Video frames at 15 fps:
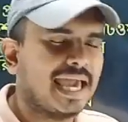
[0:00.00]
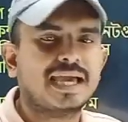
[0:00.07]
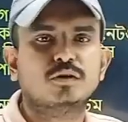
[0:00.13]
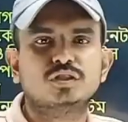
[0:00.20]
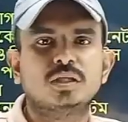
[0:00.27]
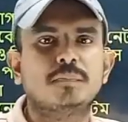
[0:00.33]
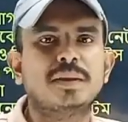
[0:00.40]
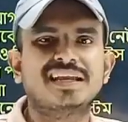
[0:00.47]
এক
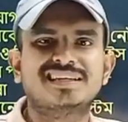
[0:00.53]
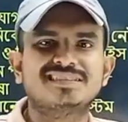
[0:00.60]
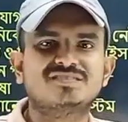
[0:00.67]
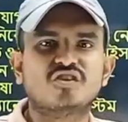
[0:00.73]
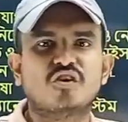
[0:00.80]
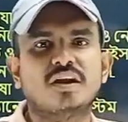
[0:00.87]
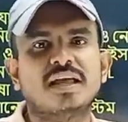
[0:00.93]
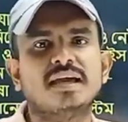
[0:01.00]
হচ্ছে প্র্যাকটিস
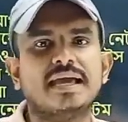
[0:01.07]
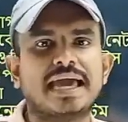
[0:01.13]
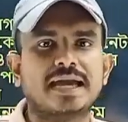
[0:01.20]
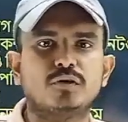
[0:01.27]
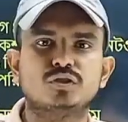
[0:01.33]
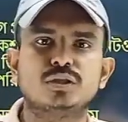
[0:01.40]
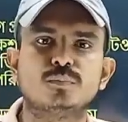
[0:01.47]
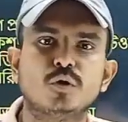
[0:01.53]
করে না
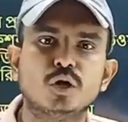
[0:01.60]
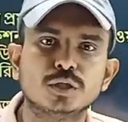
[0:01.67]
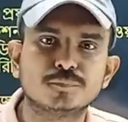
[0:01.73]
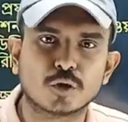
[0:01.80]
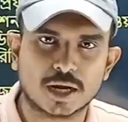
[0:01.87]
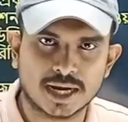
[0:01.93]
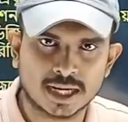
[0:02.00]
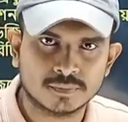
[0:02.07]
এক হচ্ছে বই
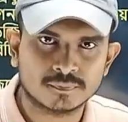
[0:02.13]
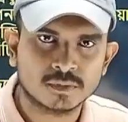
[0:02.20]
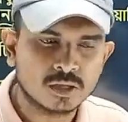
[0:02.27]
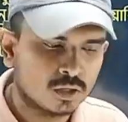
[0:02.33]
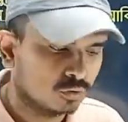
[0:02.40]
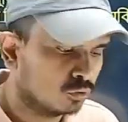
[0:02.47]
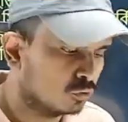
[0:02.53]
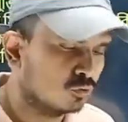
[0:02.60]
পড়ে না
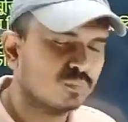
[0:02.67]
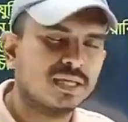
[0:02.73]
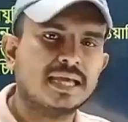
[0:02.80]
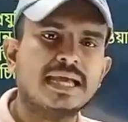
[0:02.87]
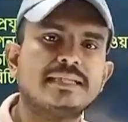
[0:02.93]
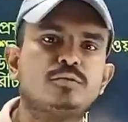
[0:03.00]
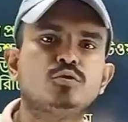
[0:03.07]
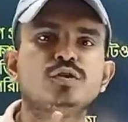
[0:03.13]
তো তোমরা
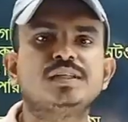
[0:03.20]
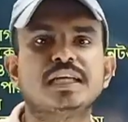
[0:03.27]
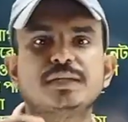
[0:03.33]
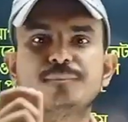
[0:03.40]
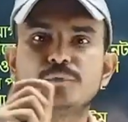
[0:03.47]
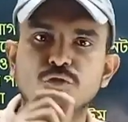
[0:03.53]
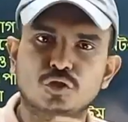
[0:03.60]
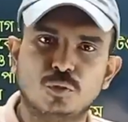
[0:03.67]
এই
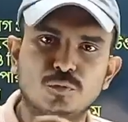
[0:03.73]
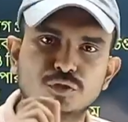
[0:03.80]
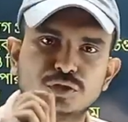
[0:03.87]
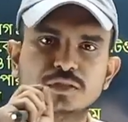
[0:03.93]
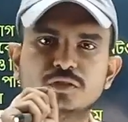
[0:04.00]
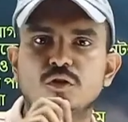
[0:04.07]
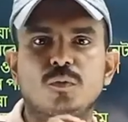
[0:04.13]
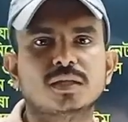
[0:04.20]
দুইটার
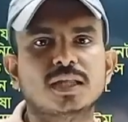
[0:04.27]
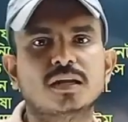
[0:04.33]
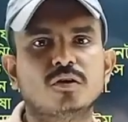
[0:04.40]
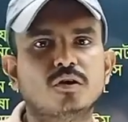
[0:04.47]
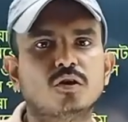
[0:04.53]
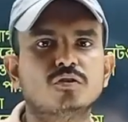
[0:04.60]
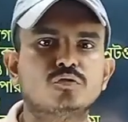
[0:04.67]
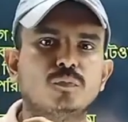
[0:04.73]
সমস্যার সমাধান
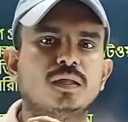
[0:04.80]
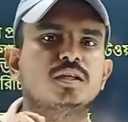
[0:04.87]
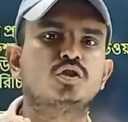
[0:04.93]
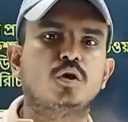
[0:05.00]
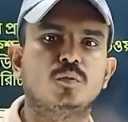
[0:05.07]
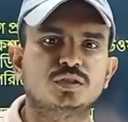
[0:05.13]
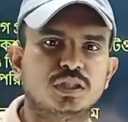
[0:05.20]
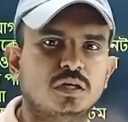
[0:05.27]
করো তোমাদের
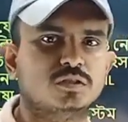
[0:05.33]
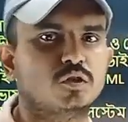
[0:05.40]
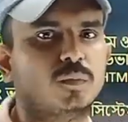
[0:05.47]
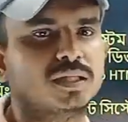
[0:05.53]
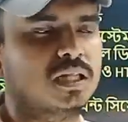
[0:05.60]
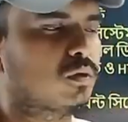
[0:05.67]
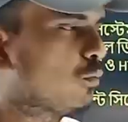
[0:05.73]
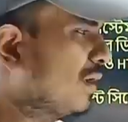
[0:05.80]
সমস্যা
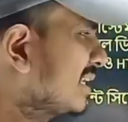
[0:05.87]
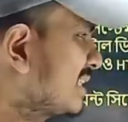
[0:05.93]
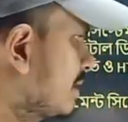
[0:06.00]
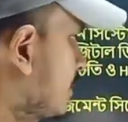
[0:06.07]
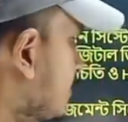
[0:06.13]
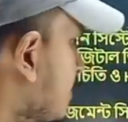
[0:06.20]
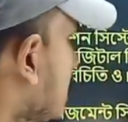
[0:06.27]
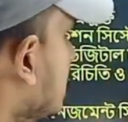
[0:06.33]
সমাধান হয়ে
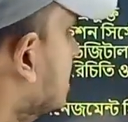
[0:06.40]
যাবে